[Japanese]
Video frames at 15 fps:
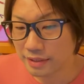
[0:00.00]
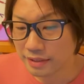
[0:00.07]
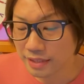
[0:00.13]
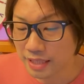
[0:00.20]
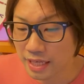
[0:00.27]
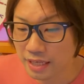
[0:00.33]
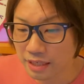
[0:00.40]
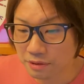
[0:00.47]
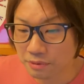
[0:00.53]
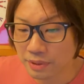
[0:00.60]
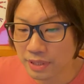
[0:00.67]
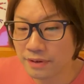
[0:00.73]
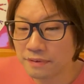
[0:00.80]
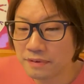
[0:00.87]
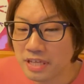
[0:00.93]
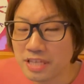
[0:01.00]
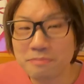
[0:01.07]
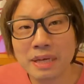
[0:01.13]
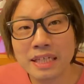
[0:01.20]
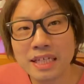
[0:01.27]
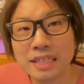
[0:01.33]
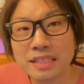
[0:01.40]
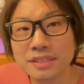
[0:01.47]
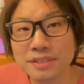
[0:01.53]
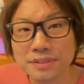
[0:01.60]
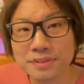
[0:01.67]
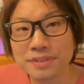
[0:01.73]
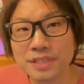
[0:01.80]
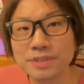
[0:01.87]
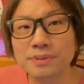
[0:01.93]
ねこれは未だに
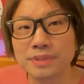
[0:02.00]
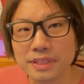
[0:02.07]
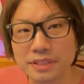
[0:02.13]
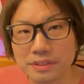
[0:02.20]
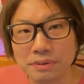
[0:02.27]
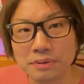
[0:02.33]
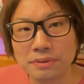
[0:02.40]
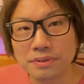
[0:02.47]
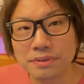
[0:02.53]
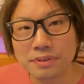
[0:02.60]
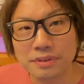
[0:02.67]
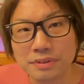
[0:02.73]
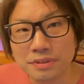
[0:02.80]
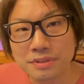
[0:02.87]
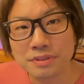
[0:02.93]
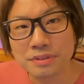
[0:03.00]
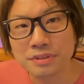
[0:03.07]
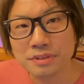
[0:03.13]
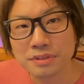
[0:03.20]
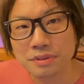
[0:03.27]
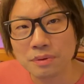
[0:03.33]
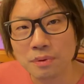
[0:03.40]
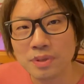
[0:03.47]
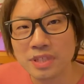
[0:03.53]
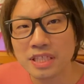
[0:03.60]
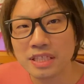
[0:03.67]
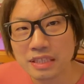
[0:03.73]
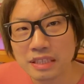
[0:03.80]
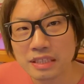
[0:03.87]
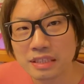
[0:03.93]
続く議論ですよジュース5
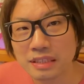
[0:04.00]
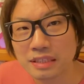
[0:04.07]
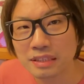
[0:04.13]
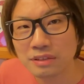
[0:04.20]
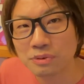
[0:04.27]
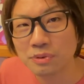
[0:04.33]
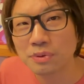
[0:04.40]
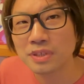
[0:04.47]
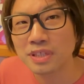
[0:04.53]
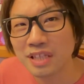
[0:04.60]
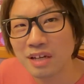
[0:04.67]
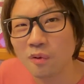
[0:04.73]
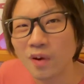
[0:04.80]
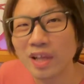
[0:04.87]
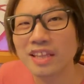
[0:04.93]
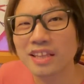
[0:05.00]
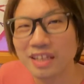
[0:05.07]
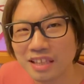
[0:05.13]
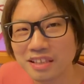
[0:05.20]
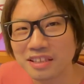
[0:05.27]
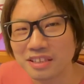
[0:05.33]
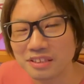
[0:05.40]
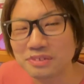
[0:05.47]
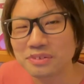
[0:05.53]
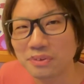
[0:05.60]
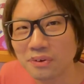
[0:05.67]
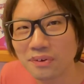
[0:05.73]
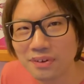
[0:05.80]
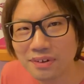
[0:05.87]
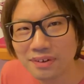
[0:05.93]
人の時で終わったっていう人
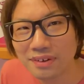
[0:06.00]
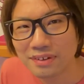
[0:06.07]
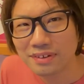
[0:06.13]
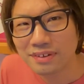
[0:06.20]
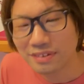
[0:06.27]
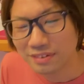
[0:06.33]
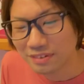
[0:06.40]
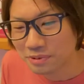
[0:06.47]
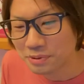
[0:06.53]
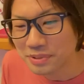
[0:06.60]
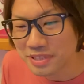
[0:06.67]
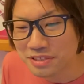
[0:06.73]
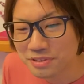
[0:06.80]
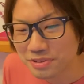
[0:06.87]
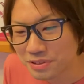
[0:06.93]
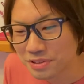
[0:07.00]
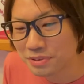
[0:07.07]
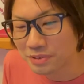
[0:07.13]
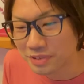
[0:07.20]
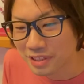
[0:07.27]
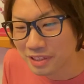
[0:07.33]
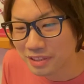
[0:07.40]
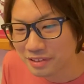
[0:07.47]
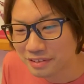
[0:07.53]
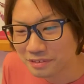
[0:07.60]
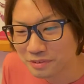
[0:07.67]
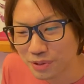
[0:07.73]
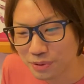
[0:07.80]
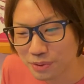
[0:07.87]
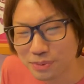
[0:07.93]
5人ジュース論ね
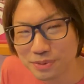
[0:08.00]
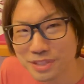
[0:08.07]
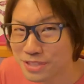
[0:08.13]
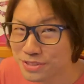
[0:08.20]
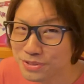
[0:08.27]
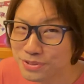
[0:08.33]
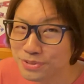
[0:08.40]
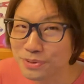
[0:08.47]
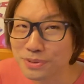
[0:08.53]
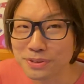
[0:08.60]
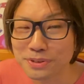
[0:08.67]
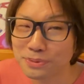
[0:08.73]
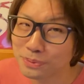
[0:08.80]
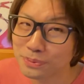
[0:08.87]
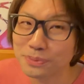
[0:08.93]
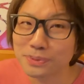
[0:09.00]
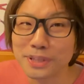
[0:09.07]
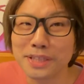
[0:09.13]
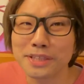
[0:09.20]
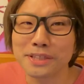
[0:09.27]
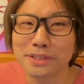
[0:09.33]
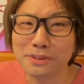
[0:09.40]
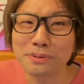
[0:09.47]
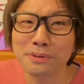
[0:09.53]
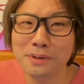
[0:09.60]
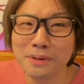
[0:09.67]
6人ジュース論言ってる人ほとんどいないんだけど